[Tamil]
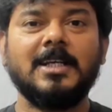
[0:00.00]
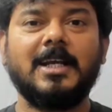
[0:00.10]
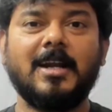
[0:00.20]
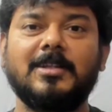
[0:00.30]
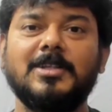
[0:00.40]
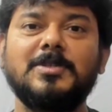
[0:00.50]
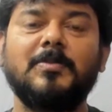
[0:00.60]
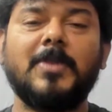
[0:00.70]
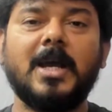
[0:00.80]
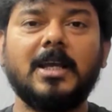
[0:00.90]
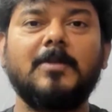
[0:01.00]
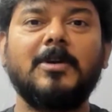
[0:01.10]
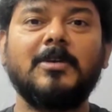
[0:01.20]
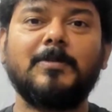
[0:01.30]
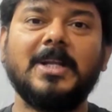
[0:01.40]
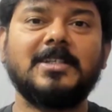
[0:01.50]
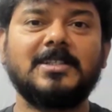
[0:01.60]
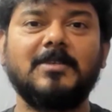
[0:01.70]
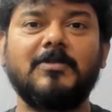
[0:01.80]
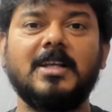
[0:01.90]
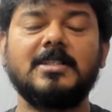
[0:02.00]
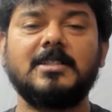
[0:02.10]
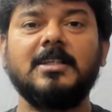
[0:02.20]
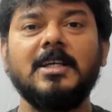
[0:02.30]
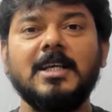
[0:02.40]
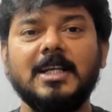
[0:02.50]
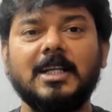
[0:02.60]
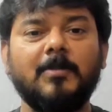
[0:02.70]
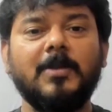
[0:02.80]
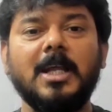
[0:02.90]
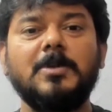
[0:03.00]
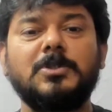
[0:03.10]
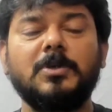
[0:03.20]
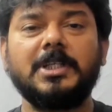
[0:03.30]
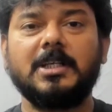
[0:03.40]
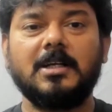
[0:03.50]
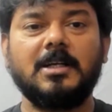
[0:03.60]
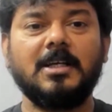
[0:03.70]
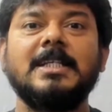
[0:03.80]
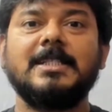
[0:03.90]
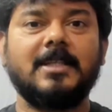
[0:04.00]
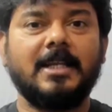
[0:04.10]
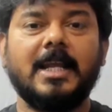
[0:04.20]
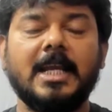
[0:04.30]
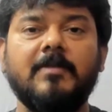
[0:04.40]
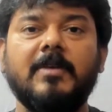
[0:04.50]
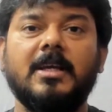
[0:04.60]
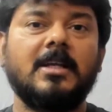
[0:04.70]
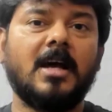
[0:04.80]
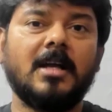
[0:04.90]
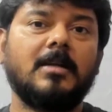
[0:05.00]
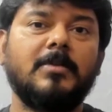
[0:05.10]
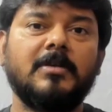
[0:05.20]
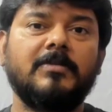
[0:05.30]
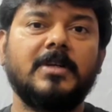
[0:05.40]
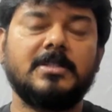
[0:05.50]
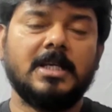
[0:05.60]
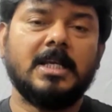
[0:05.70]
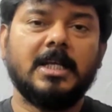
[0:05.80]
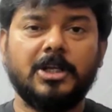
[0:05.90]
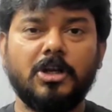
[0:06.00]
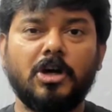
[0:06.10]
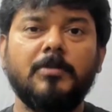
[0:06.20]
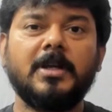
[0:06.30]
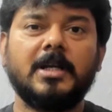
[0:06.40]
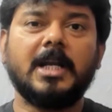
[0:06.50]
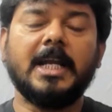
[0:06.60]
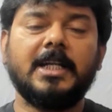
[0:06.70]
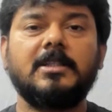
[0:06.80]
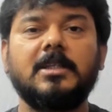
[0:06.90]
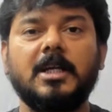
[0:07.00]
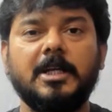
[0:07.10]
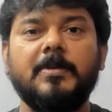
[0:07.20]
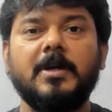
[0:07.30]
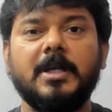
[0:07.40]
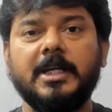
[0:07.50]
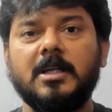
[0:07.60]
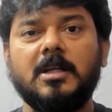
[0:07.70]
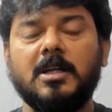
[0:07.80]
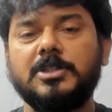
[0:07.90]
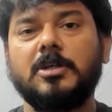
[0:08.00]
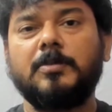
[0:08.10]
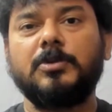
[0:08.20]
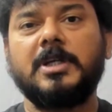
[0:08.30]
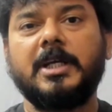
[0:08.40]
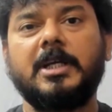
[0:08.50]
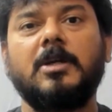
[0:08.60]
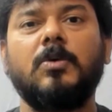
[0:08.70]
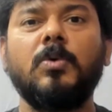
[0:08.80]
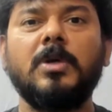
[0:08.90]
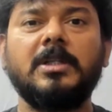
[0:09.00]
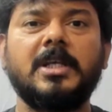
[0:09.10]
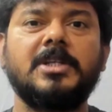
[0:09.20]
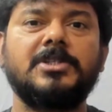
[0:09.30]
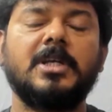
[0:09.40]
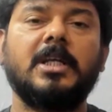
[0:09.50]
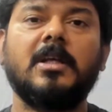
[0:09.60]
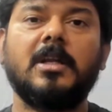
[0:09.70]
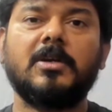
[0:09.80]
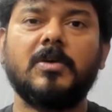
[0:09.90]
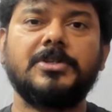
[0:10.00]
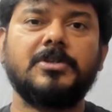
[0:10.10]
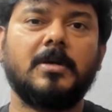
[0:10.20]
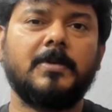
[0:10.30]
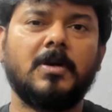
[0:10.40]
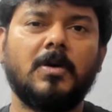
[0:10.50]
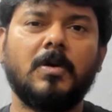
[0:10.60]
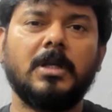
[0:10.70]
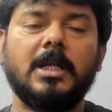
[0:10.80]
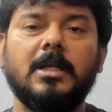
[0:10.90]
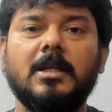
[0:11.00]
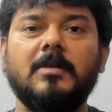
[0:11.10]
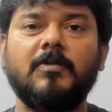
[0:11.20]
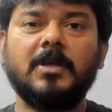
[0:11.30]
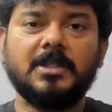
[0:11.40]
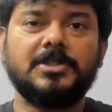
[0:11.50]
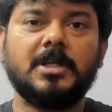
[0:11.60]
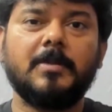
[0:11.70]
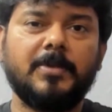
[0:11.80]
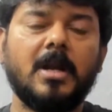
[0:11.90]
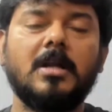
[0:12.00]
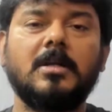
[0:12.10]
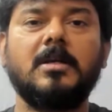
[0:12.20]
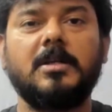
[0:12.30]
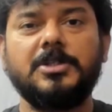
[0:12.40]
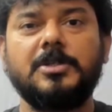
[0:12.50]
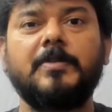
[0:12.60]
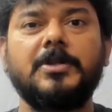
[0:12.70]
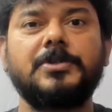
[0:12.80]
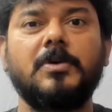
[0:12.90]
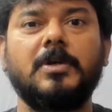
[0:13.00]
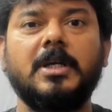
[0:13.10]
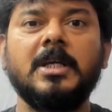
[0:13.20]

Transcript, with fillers: எனக்கு தெரிஞ்சு பயங்கரமான பிளே ஸ்டேஷன் ஃபேன்ஸ் நம்மளே இப்படி சோதிக்கிறாங்க சரி எனிவே நான் நம்புறேன் ஃப்ரெண்ட்ஸ் நவம்பர் நைன்டீன்த் கண்டிப்பாக இந்தியாவில் லான்ச் ஆக போகுதுன்னு நினைக்கிறேன் உங்களுக்கு தெரிஞ்ச ஏதாவது எலக்ட்ரானிக் ஷாப்பில் ஆன்லைனில் வந்துச்சுன்னா ப்ரீ ஆர்டருக்கு ரெஜிஸ்டர் பண்ணி வச்சுக்கோங்க